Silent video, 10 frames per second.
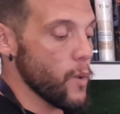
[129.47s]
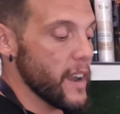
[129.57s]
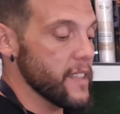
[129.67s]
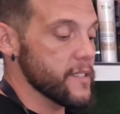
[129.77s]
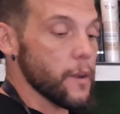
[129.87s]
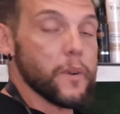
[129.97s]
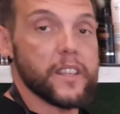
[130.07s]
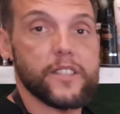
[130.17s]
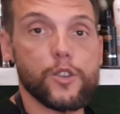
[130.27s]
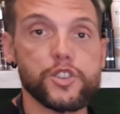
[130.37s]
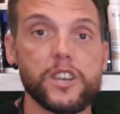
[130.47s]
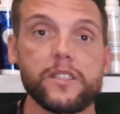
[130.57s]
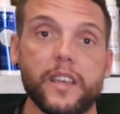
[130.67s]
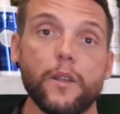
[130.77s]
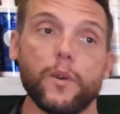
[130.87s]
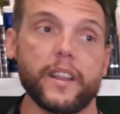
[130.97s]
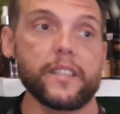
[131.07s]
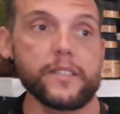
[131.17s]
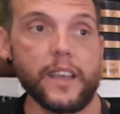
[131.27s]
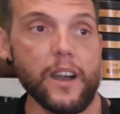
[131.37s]
40, 40, 80 y
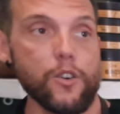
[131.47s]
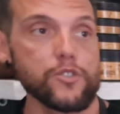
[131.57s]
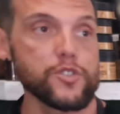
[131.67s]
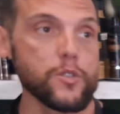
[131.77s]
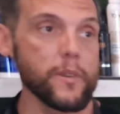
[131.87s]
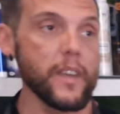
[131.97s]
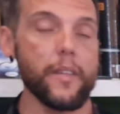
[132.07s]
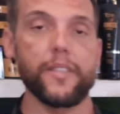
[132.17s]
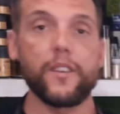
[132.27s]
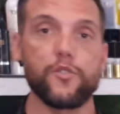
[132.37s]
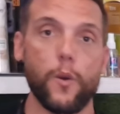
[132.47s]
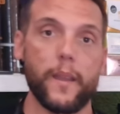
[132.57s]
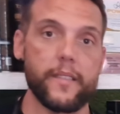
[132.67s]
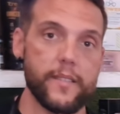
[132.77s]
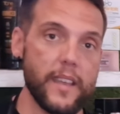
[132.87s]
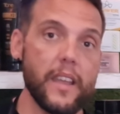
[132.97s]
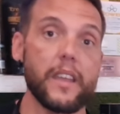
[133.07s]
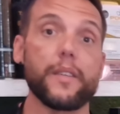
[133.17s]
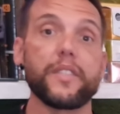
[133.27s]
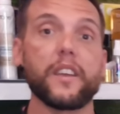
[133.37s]
40, 8, 9, 10, 120
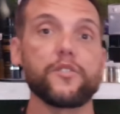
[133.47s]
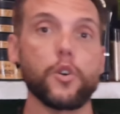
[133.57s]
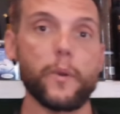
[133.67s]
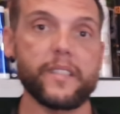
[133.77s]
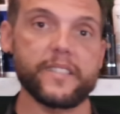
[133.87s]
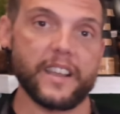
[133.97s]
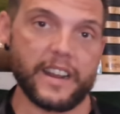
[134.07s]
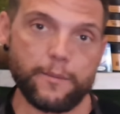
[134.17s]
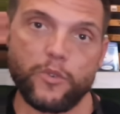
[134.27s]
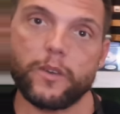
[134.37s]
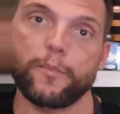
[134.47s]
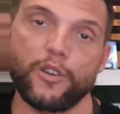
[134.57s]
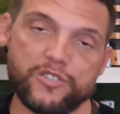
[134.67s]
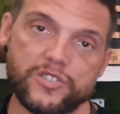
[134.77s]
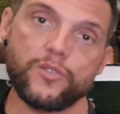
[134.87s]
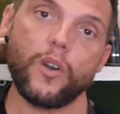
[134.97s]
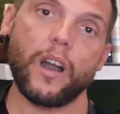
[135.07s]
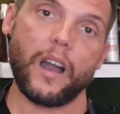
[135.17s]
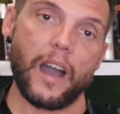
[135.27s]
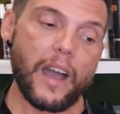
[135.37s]
y 120 gramos de
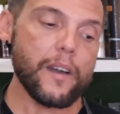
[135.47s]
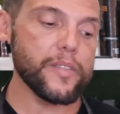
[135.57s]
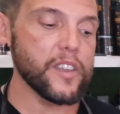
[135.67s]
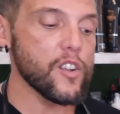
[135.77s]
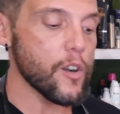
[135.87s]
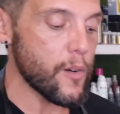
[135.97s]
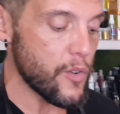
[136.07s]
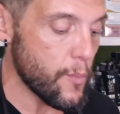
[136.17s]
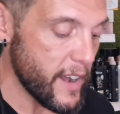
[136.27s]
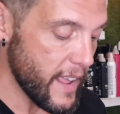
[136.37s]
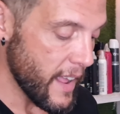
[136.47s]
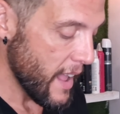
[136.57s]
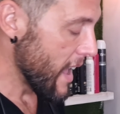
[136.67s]
peróxido a 5 volúmenes.